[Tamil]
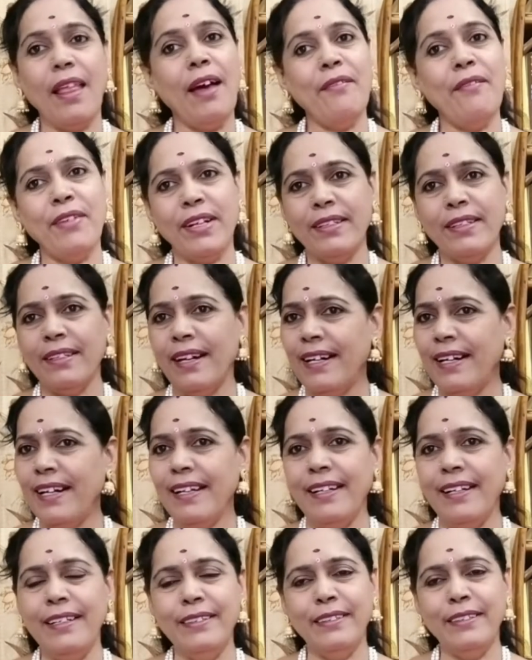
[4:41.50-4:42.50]
அவரது
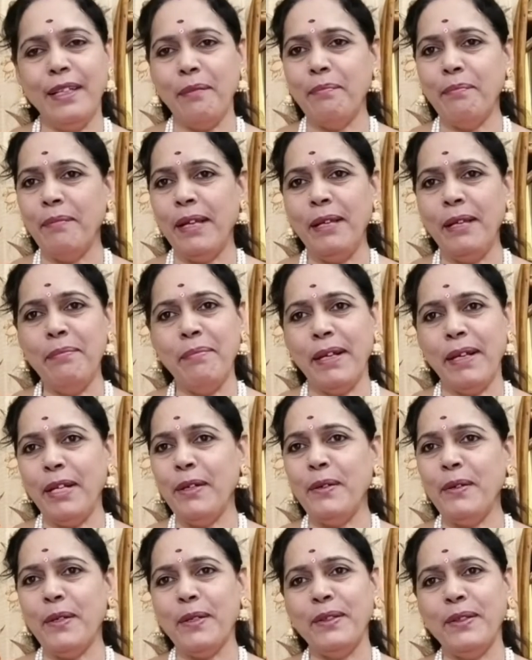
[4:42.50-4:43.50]
அழகில் தம்மை
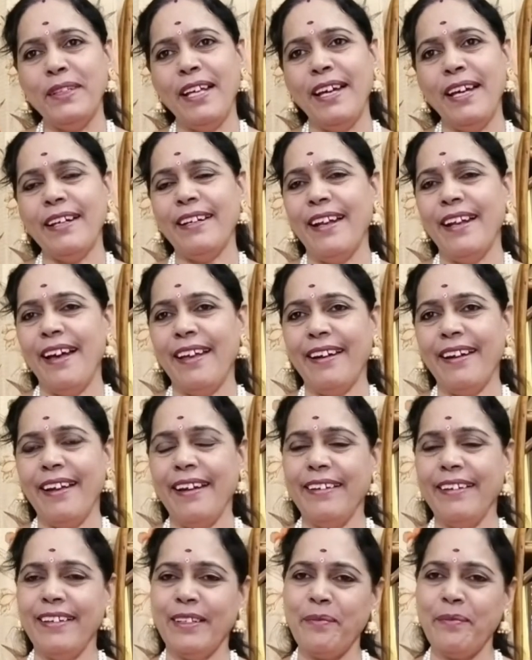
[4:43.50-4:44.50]
பறிகொடுத்தார்
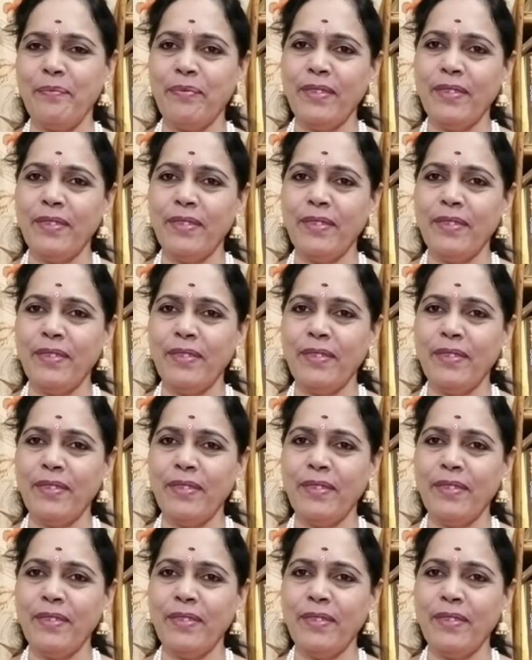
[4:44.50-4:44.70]
நாராயணர்